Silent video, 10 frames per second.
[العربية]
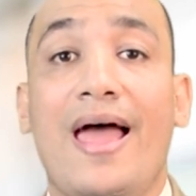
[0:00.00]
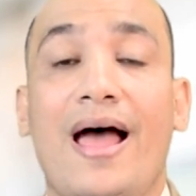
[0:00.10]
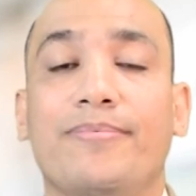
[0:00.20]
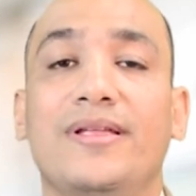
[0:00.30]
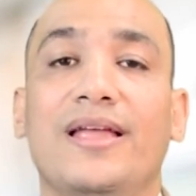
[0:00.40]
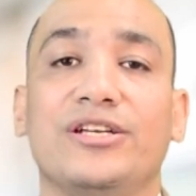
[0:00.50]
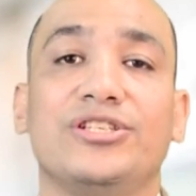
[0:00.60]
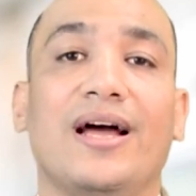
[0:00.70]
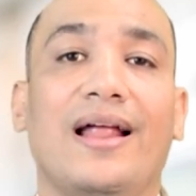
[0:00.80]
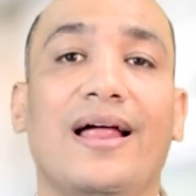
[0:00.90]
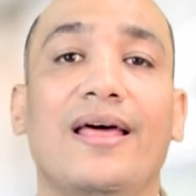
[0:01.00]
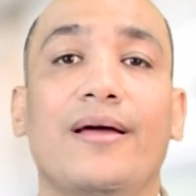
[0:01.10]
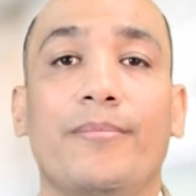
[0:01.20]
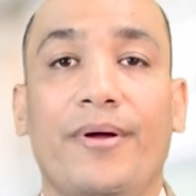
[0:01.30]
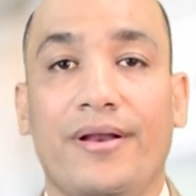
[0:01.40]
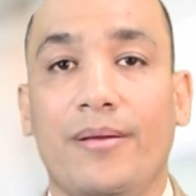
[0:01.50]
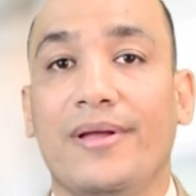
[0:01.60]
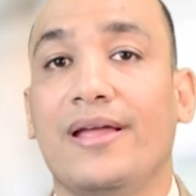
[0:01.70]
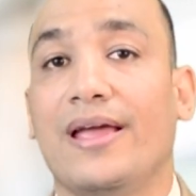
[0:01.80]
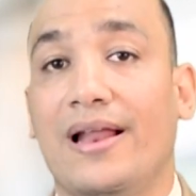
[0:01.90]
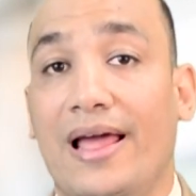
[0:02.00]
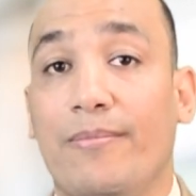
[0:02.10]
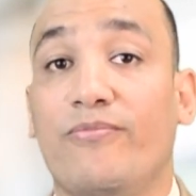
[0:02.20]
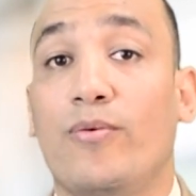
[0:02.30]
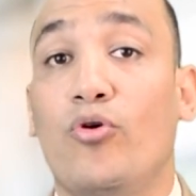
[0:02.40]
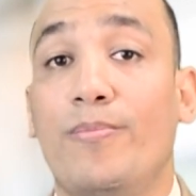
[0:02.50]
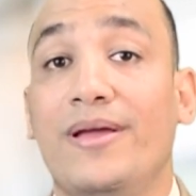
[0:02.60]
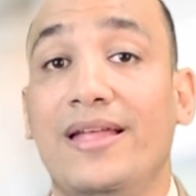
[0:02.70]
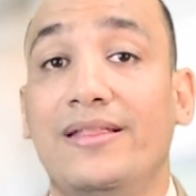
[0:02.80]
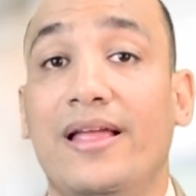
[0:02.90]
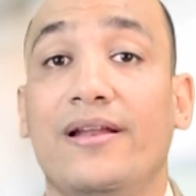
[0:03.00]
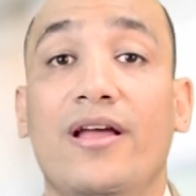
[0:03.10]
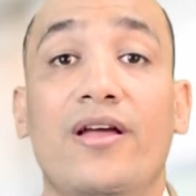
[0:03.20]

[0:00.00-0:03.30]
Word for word: هبتدي اشتغل على برنامج الهاب فمهم جدا